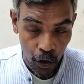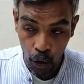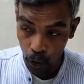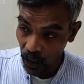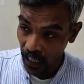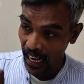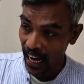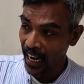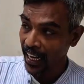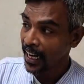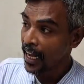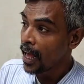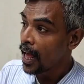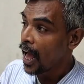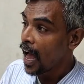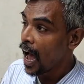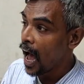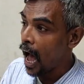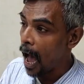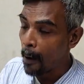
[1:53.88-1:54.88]
সুতরাং
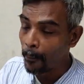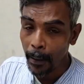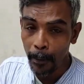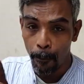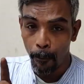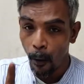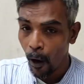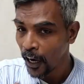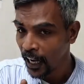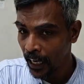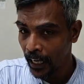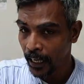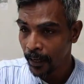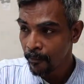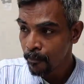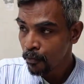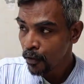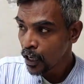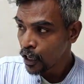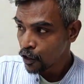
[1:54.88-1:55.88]
আমি বলি
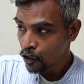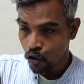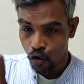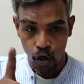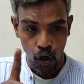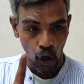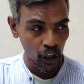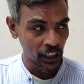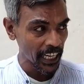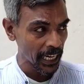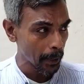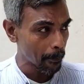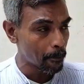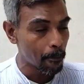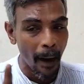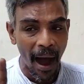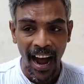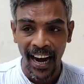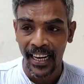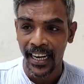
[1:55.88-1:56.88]
যদি
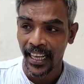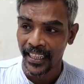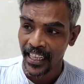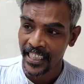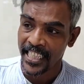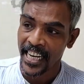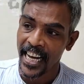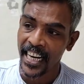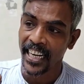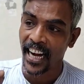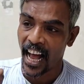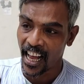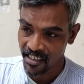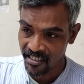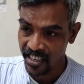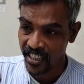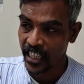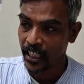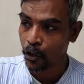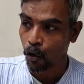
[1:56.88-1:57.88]
বাংলাদেশের
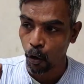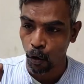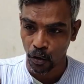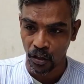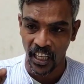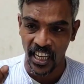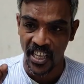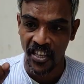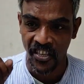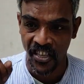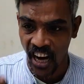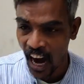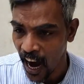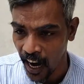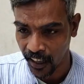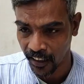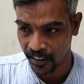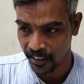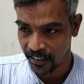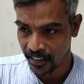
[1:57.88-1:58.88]
রাজনীতি করতে
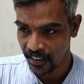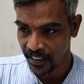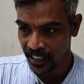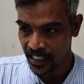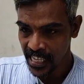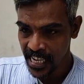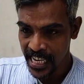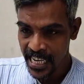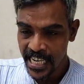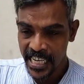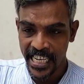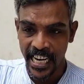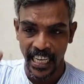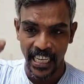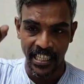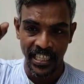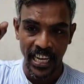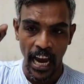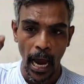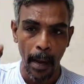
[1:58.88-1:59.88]
চান
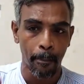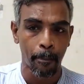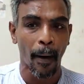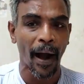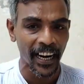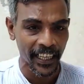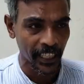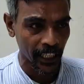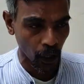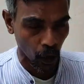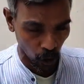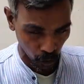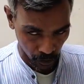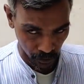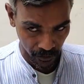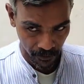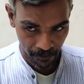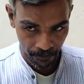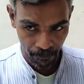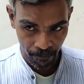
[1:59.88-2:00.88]
সেটা যে পার্টি হোক
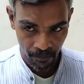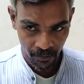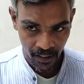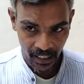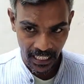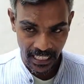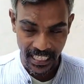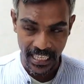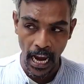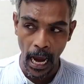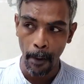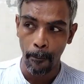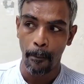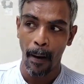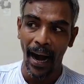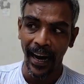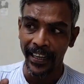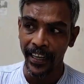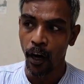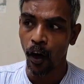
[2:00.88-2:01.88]
যে
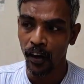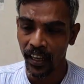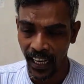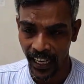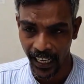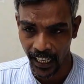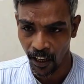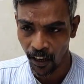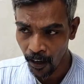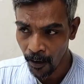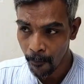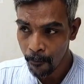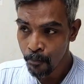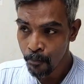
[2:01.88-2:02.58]
পার্টি হন না কেন